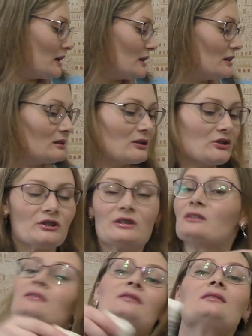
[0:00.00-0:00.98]
И, значит,
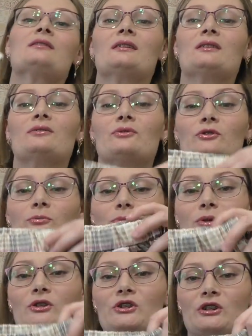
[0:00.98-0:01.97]
этой
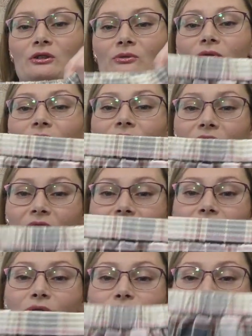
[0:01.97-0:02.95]
футболочке идут вот
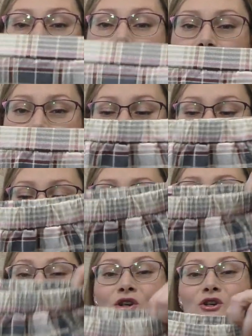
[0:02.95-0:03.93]
такие вот шортики.